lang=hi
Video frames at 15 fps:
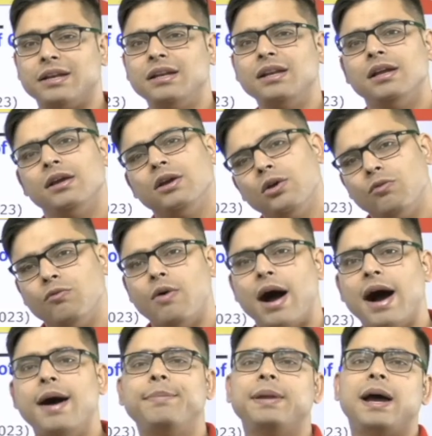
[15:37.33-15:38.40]
चैनल
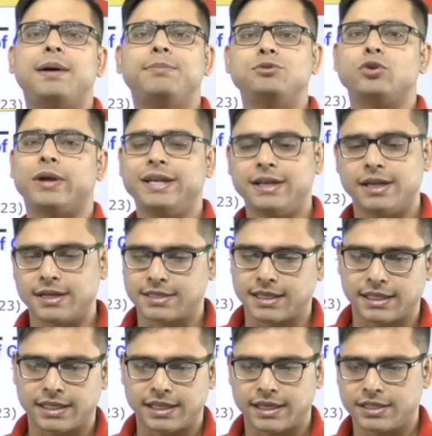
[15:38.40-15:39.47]
वहां पे आप ज्वाइन कर
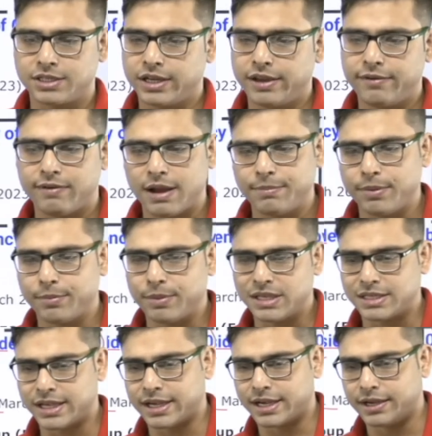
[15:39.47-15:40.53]
सकते हैं ठीक है वहां पे
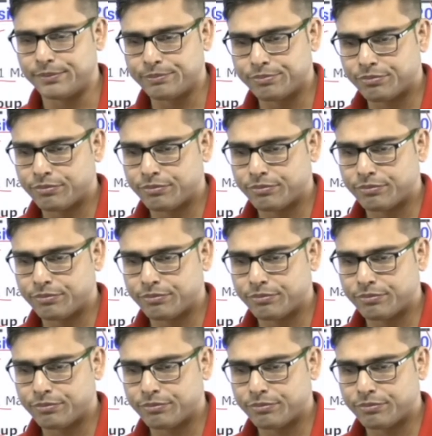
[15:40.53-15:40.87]
मिल जाएगा